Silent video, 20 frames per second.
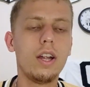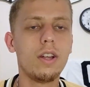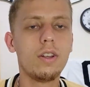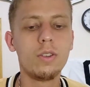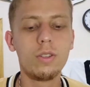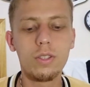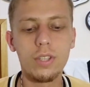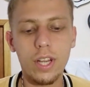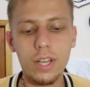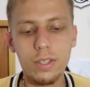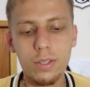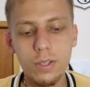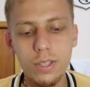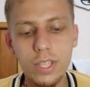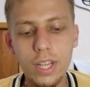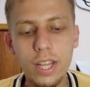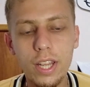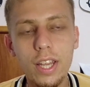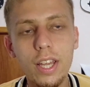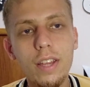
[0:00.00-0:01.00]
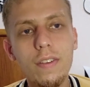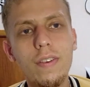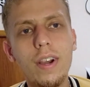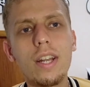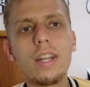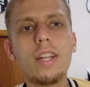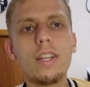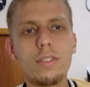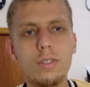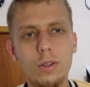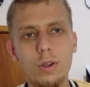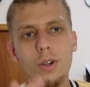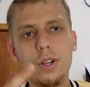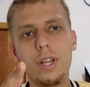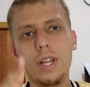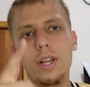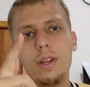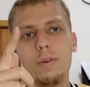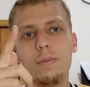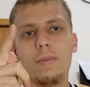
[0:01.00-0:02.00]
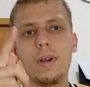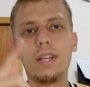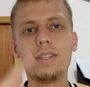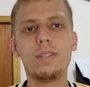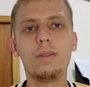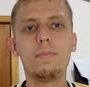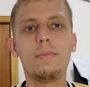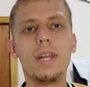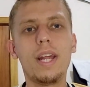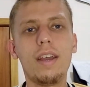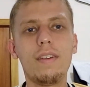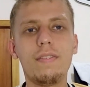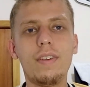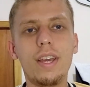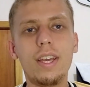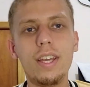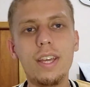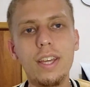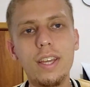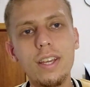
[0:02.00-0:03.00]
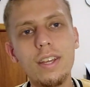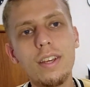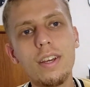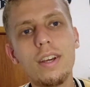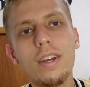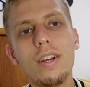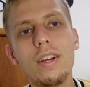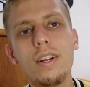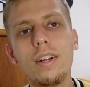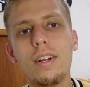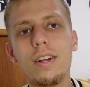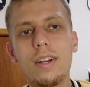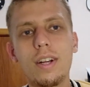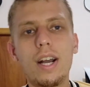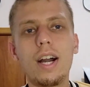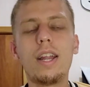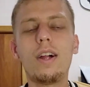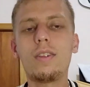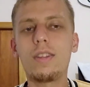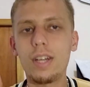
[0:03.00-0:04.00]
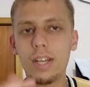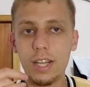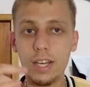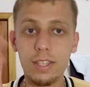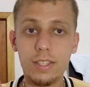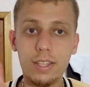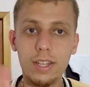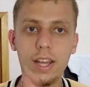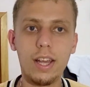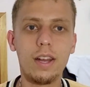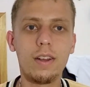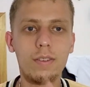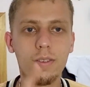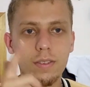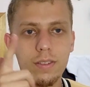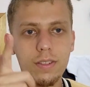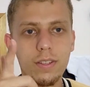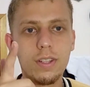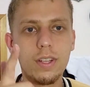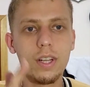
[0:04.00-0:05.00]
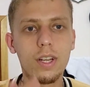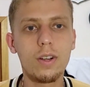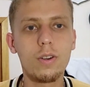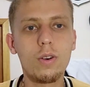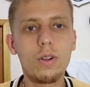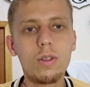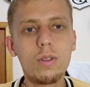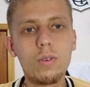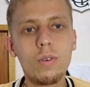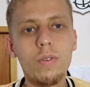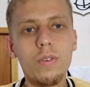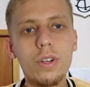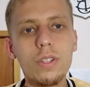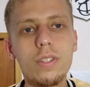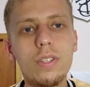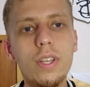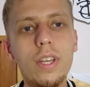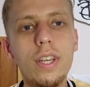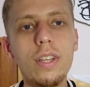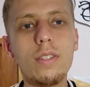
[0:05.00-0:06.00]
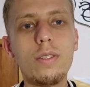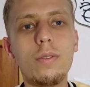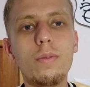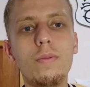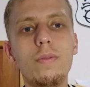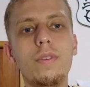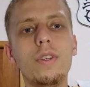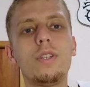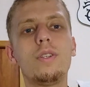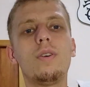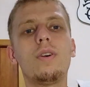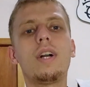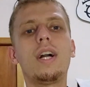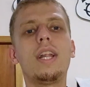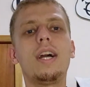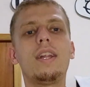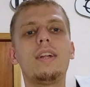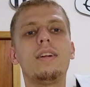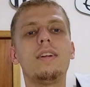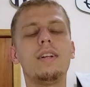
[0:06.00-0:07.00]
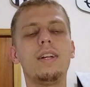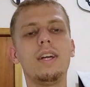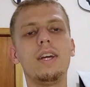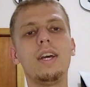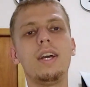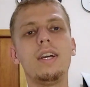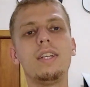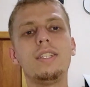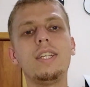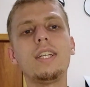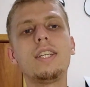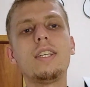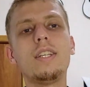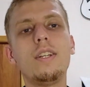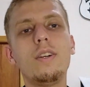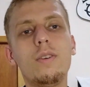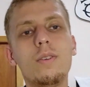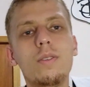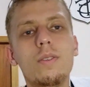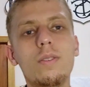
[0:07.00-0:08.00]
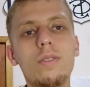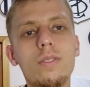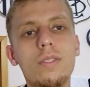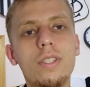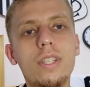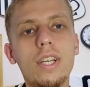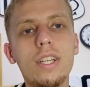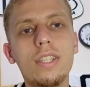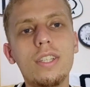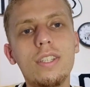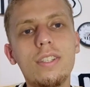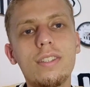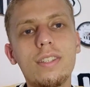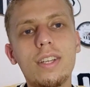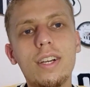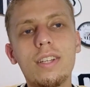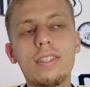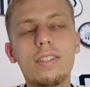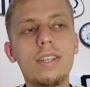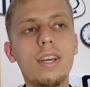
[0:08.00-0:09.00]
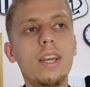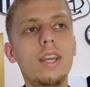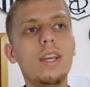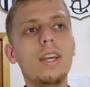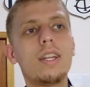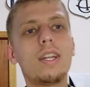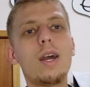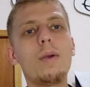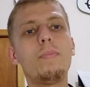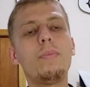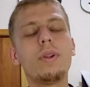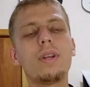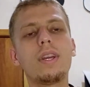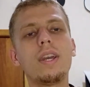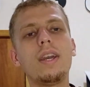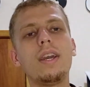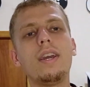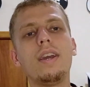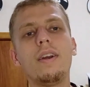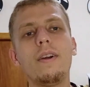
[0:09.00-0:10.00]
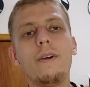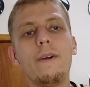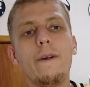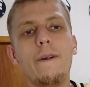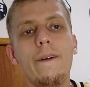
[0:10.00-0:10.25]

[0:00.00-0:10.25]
Nos ajude aí, vai ter sorteio mais em breve aí. O canal tá crescendo, conto com vocês, fechou galera? A gente deu uns dias de descanso aí, até porque